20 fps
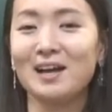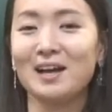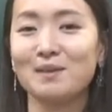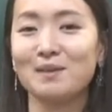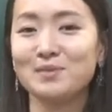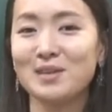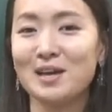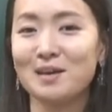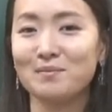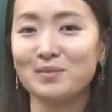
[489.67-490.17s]

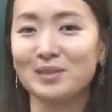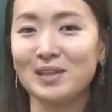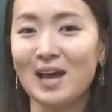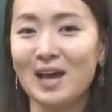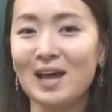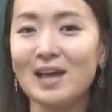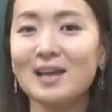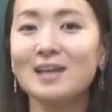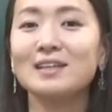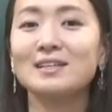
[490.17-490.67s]

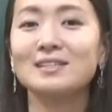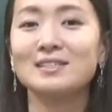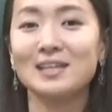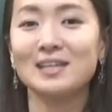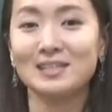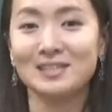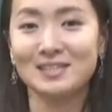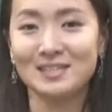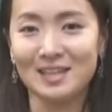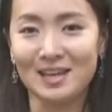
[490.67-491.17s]
감사합니다.
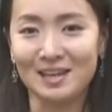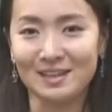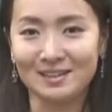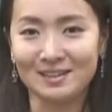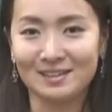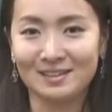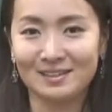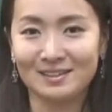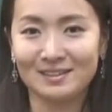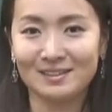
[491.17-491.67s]
再
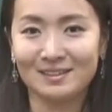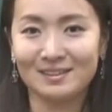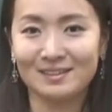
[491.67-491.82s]
见